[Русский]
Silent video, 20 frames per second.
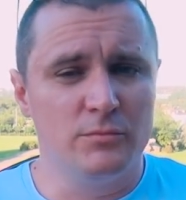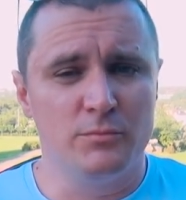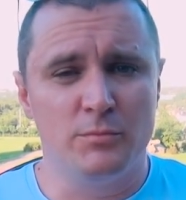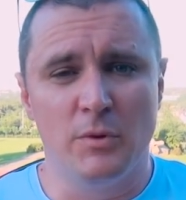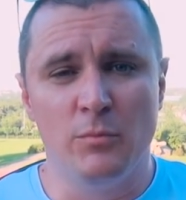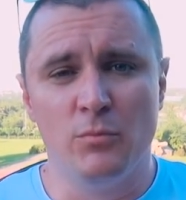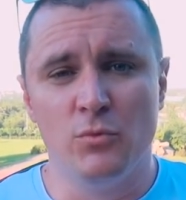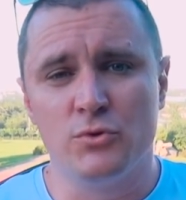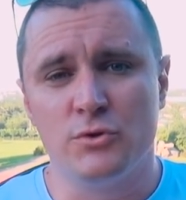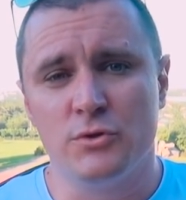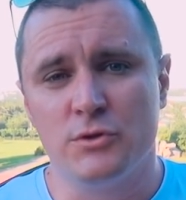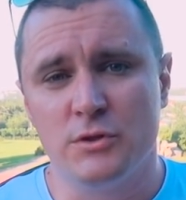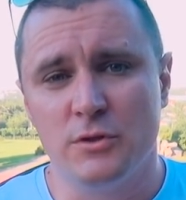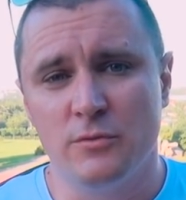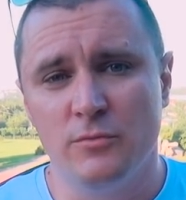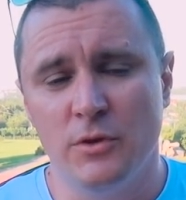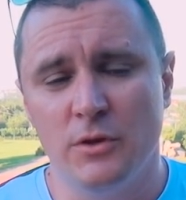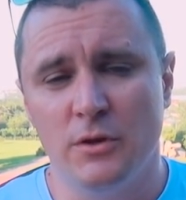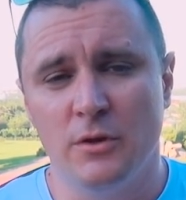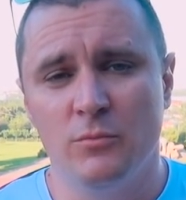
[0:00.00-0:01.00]
поможет
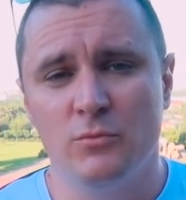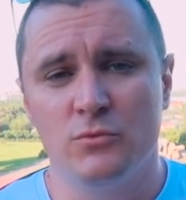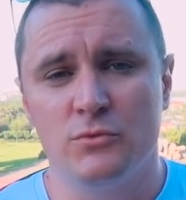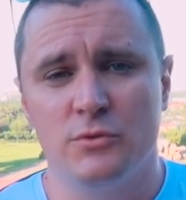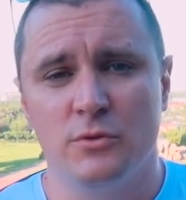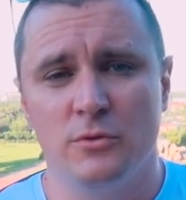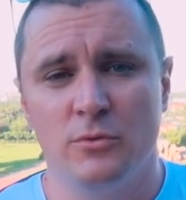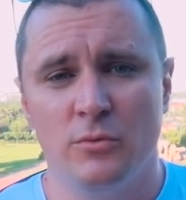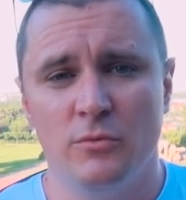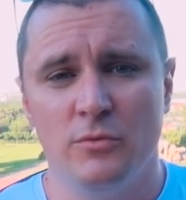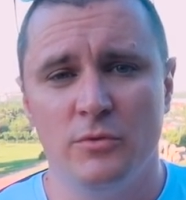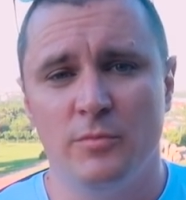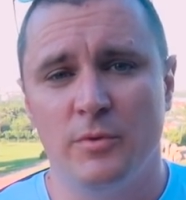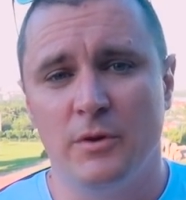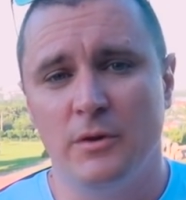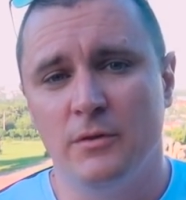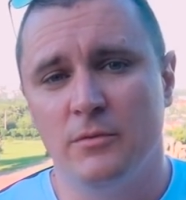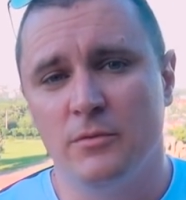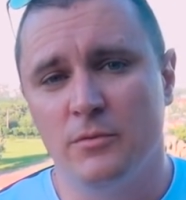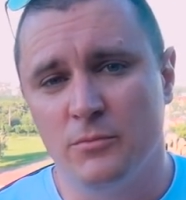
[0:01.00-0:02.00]
советом, установит,
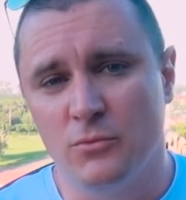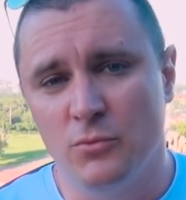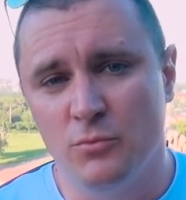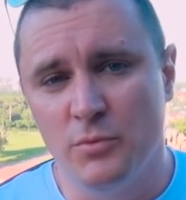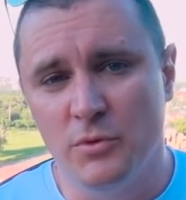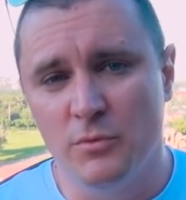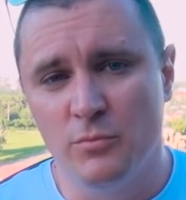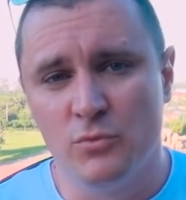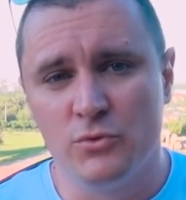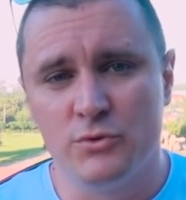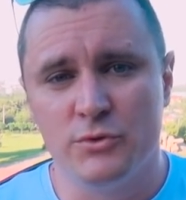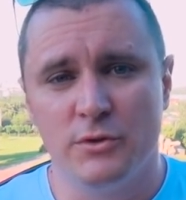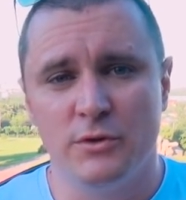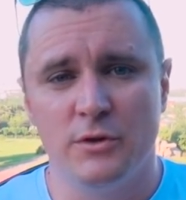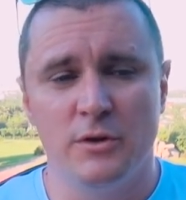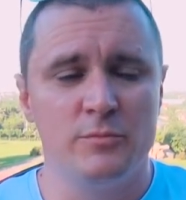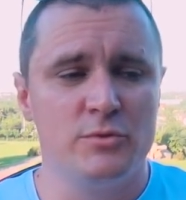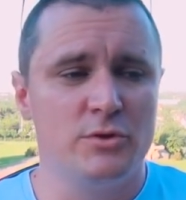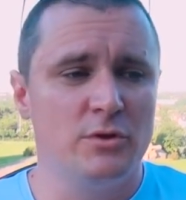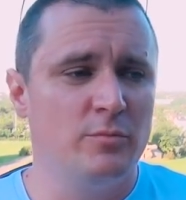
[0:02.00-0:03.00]
купить можно
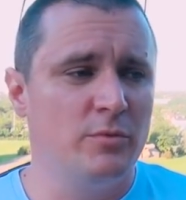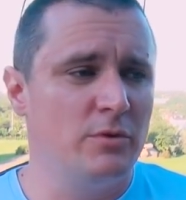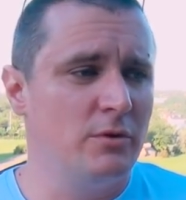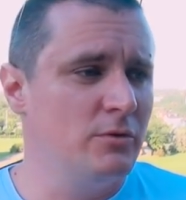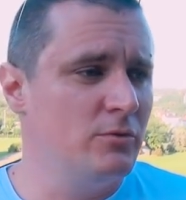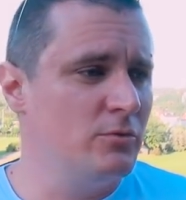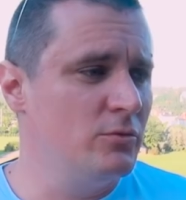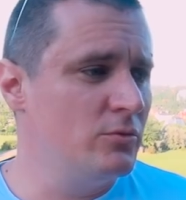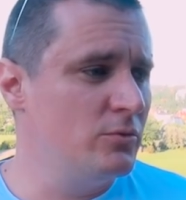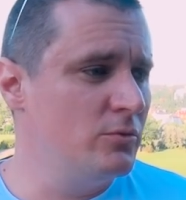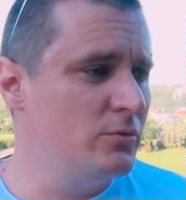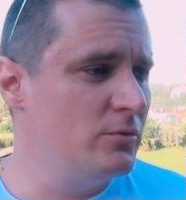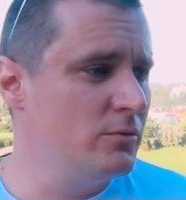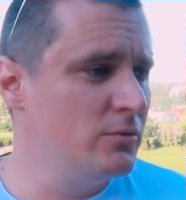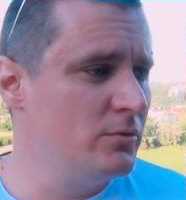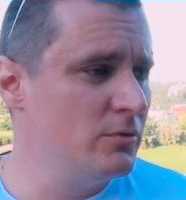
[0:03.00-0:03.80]
там же аппаратуру.